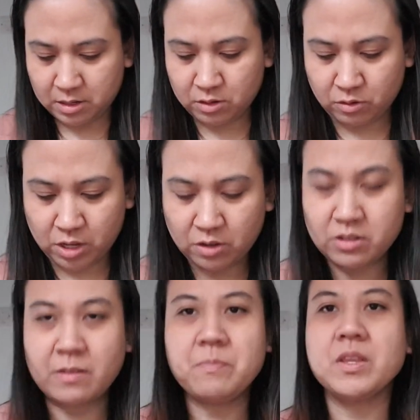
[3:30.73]
So,
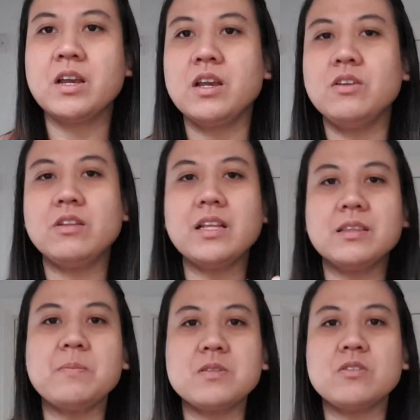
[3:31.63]
yun. Yun
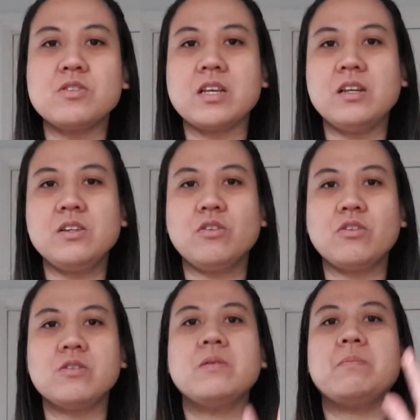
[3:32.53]
ang tips ko sa
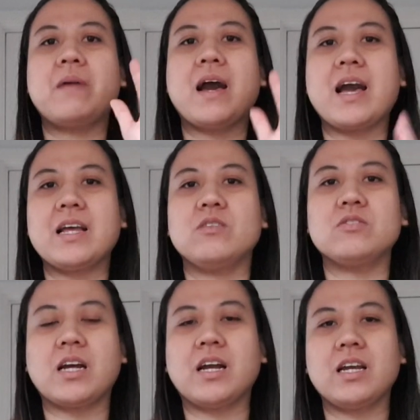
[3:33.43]
inyo,
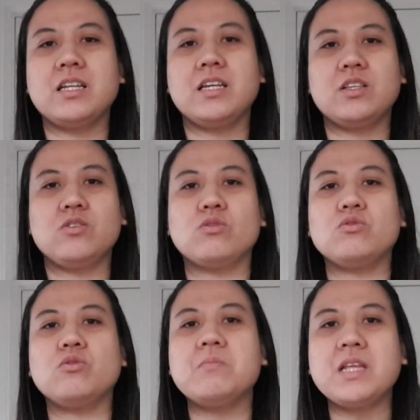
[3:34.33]
paano tanggalin
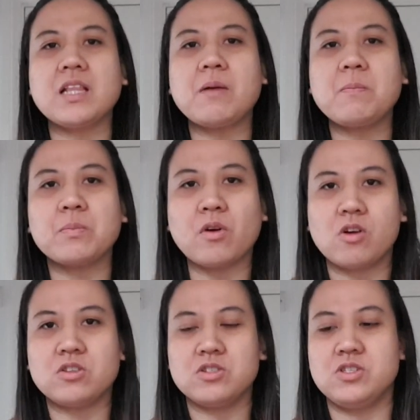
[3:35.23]
yung dumi ng
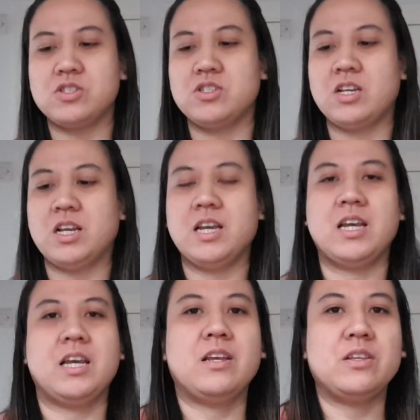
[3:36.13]
prawns
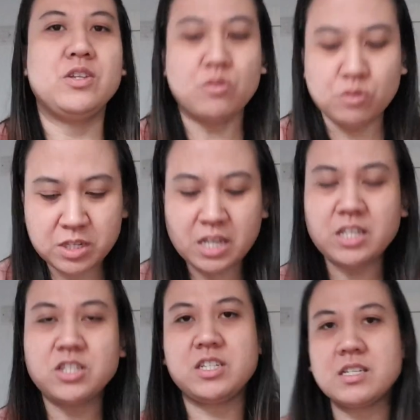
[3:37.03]

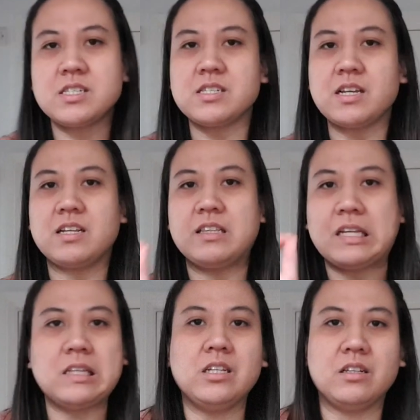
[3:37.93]
using just a
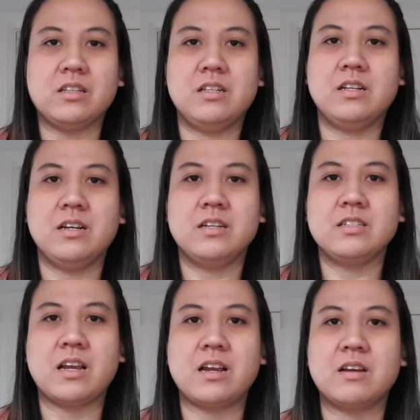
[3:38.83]
needle.
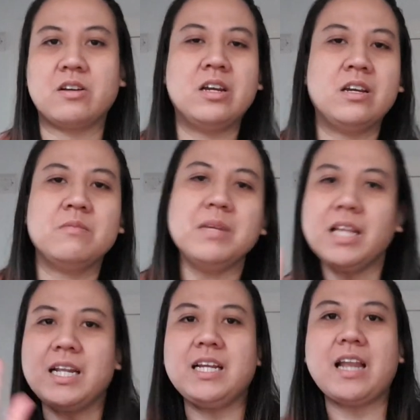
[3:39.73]
Na,
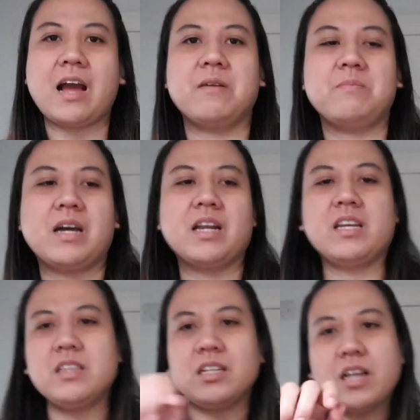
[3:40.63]
dali lang, para
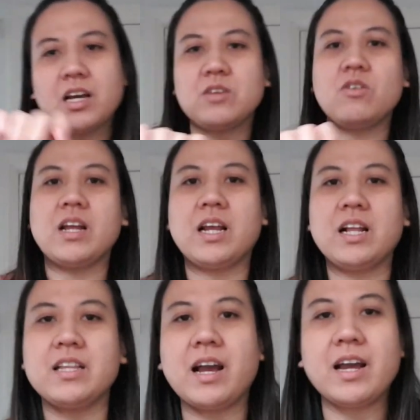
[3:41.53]
hindi na kayo
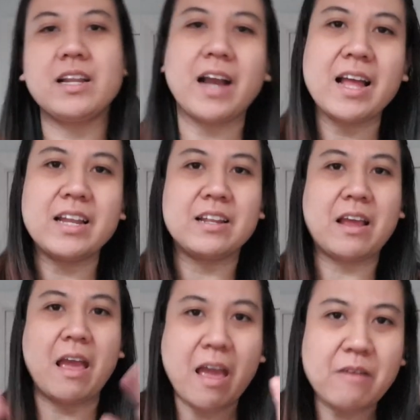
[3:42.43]
kalkal ng kalkalin
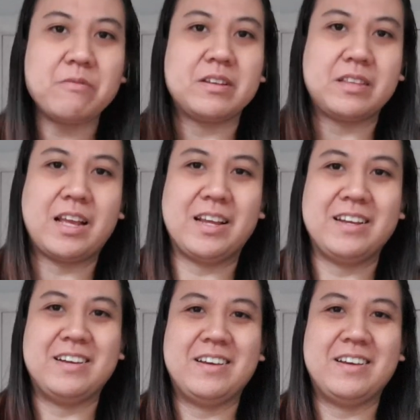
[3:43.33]
everything.